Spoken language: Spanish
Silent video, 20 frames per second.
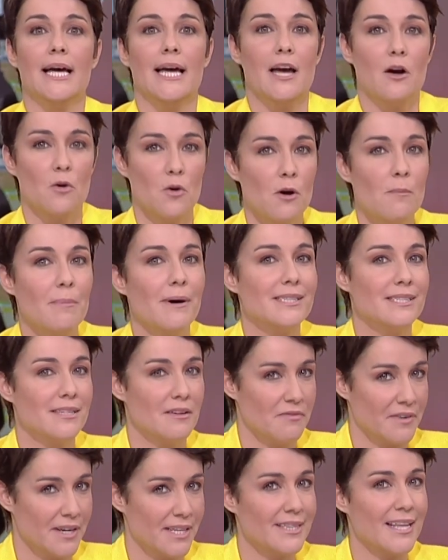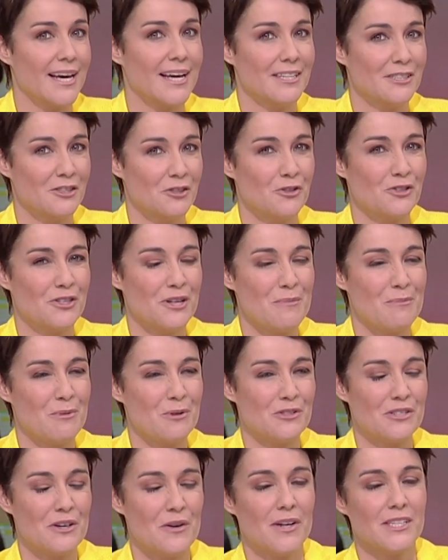Europa se enfrenta en estos
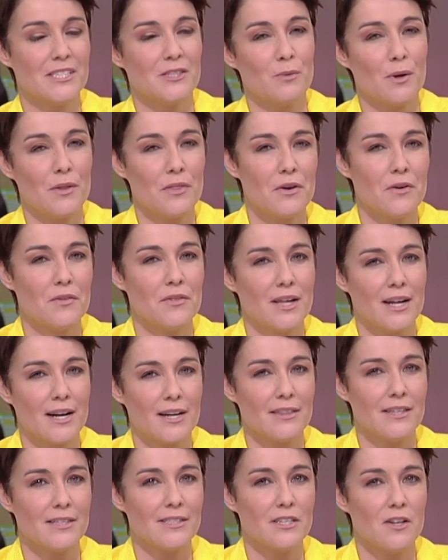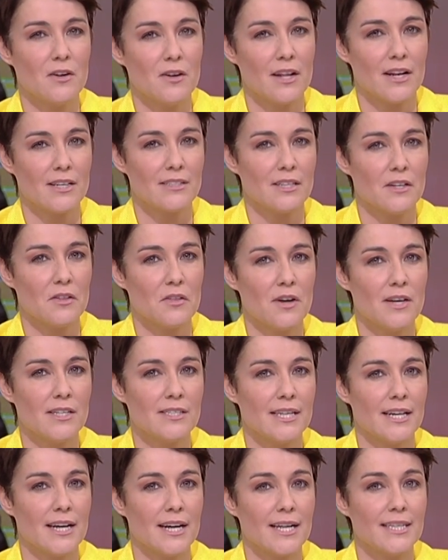tiempos a una situación de recesión y restricciones
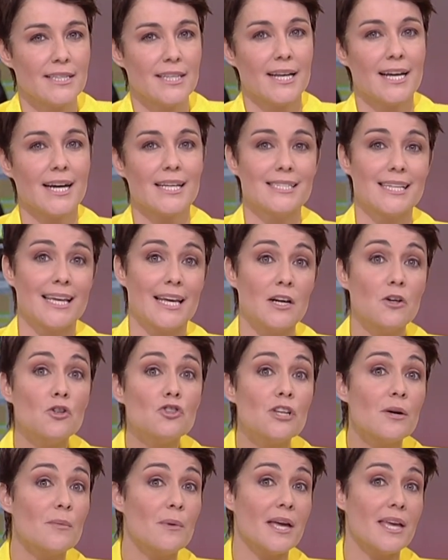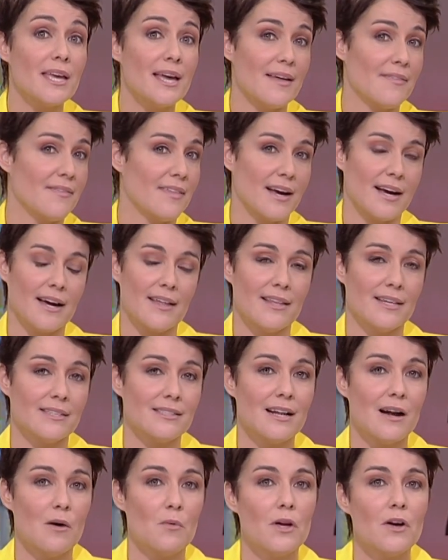energéticas que no se veía en décadas.
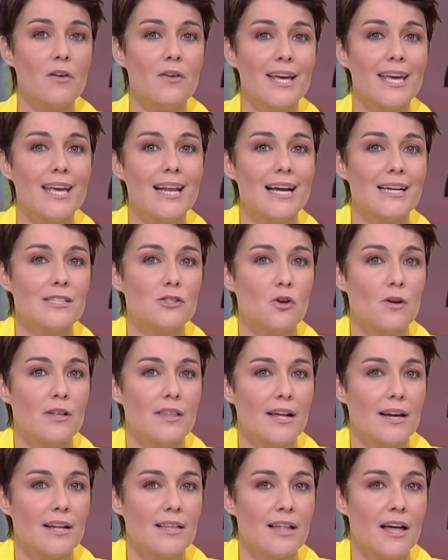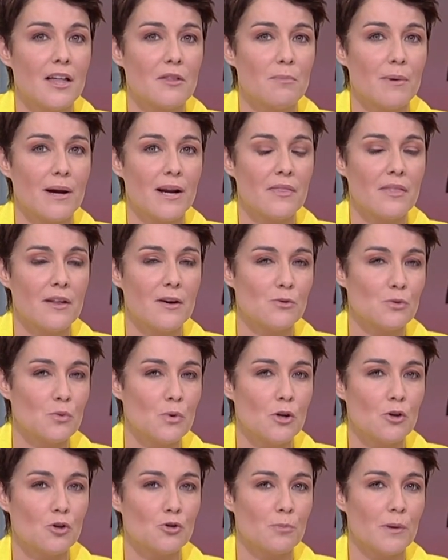La unión y la solidaridad parecen los
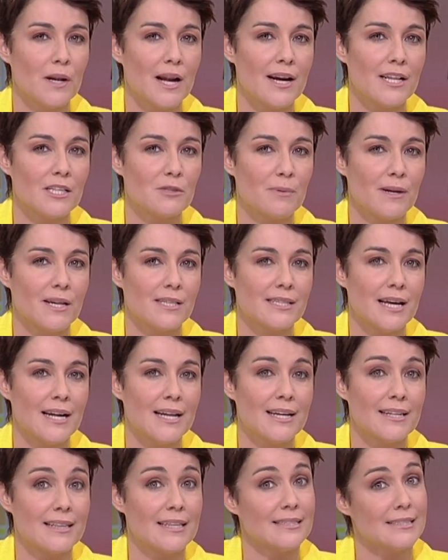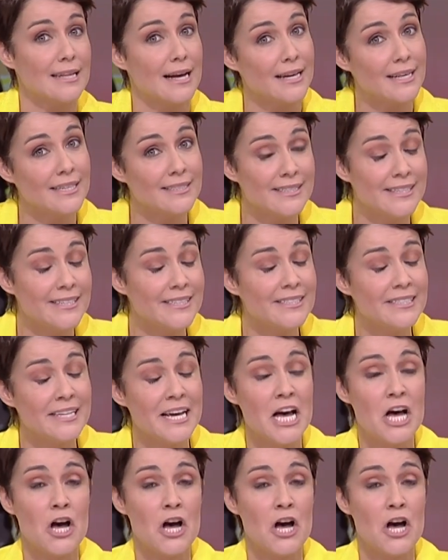únicos pilares para salir de esta crisis.